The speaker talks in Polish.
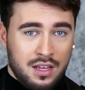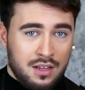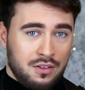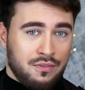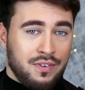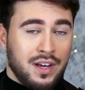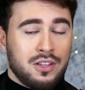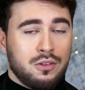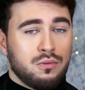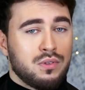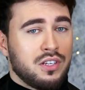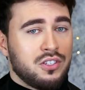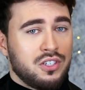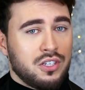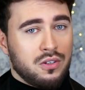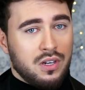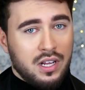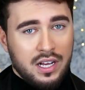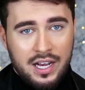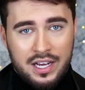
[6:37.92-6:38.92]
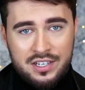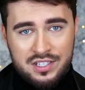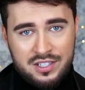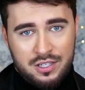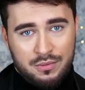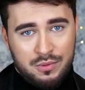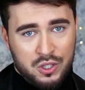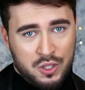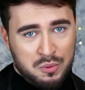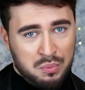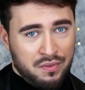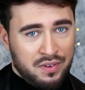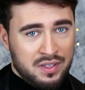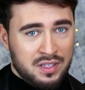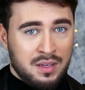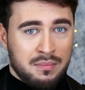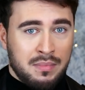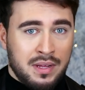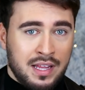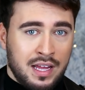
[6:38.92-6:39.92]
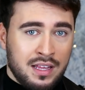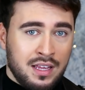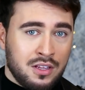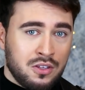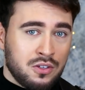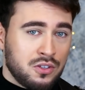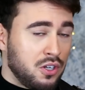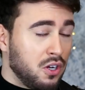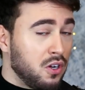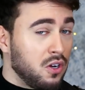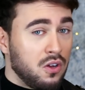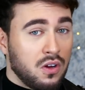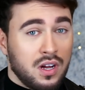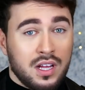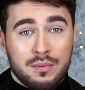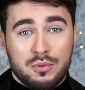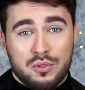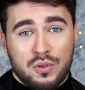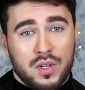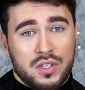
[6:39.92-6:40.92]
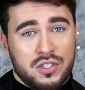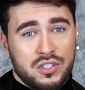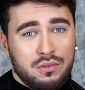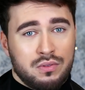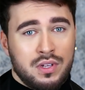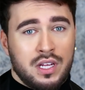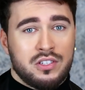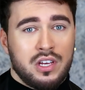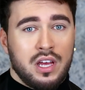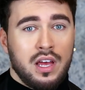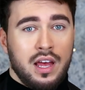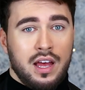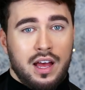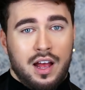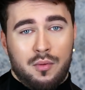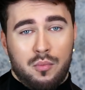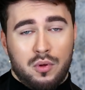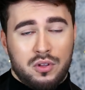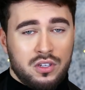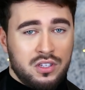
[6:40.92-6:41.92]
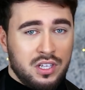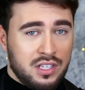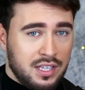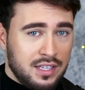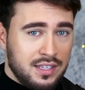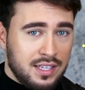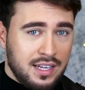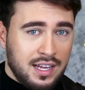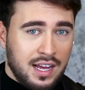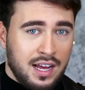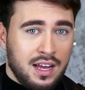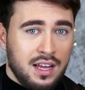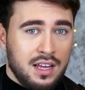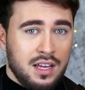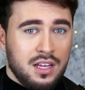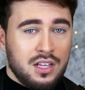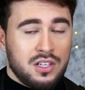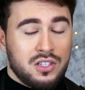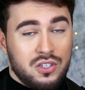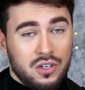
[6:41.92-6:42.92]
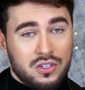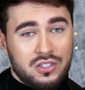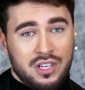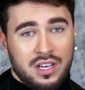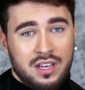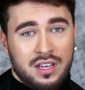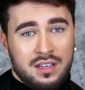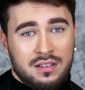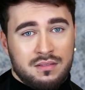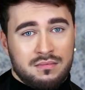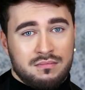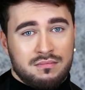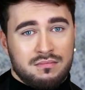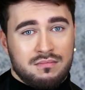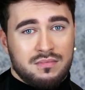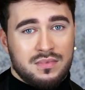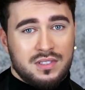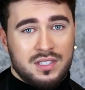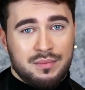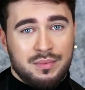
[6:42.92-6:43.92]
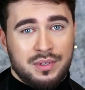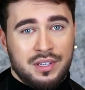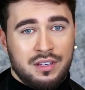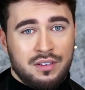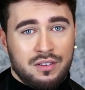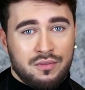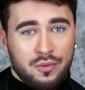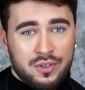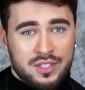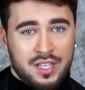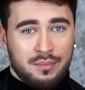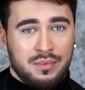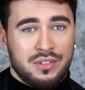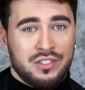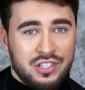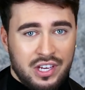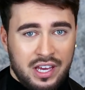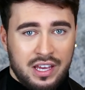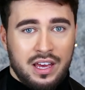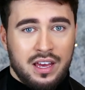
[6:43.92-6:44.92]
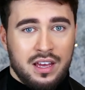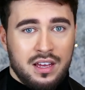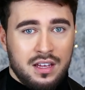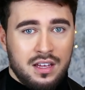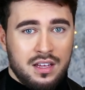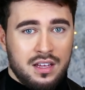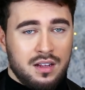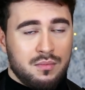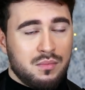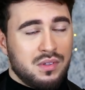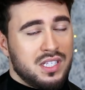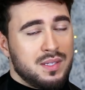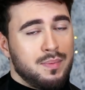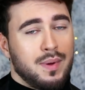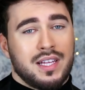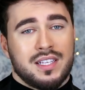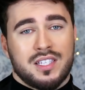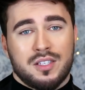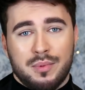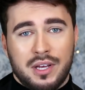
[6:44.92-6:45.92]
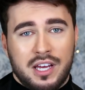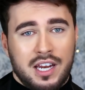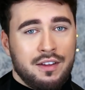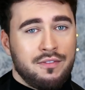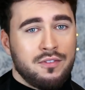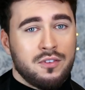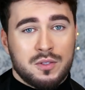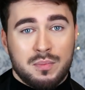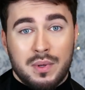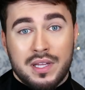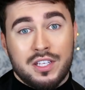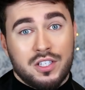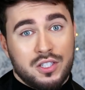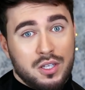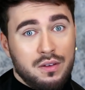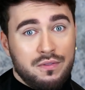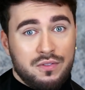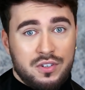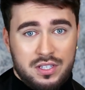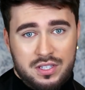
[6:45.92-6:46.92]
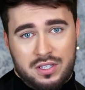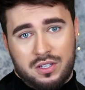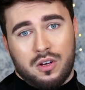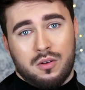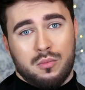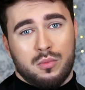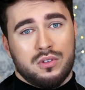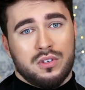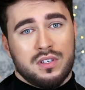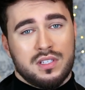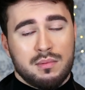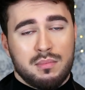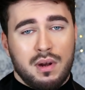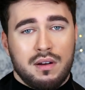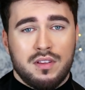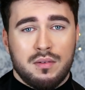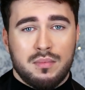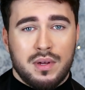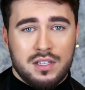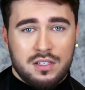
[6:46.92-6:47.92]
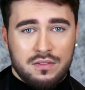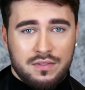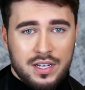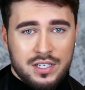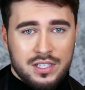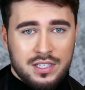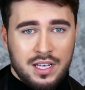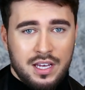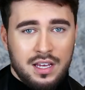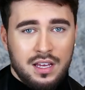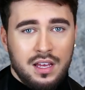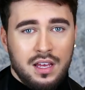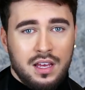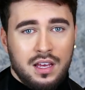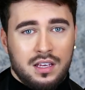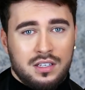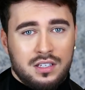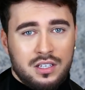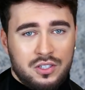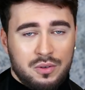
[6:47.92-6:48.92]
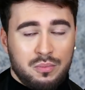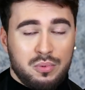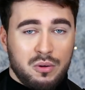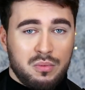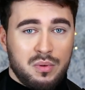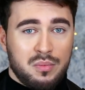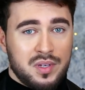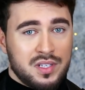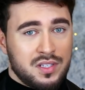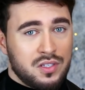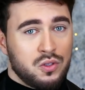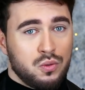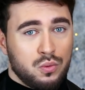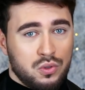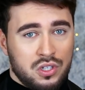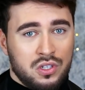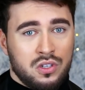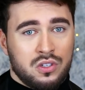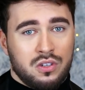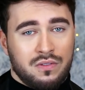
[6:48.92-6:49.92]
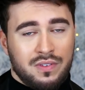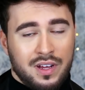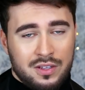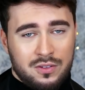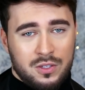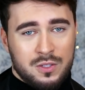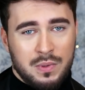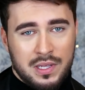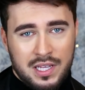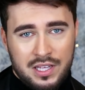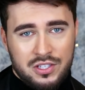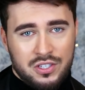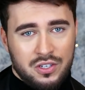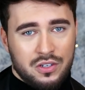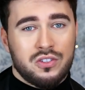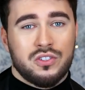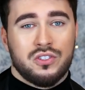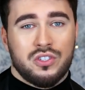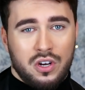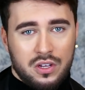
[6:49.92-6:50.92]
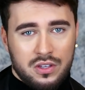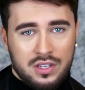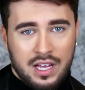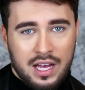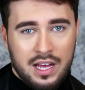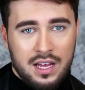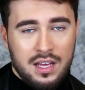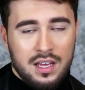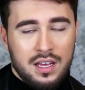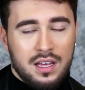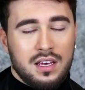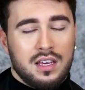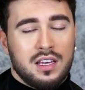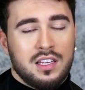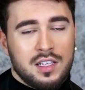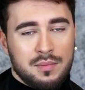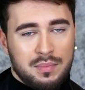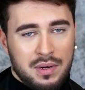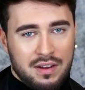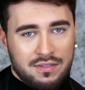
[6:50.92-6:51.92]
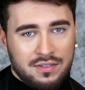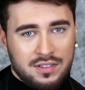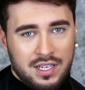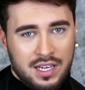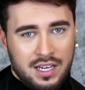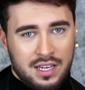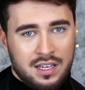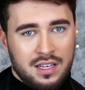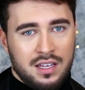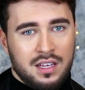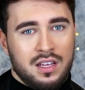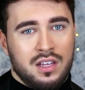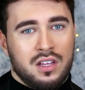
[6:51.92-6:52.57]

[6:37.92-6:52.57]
Warto udać się do lekarza, zrobić odpowiednie badania, do trychologa na przykład się udać, albo do dietetyka, co się z tymi włosami dzieje zbadać sobie krew, no zbadać sobie wszystko, bo to jest naprawdę bardzo ważne. Jeśli problem jest duży, no to warto zbadać się od środka i naprawdę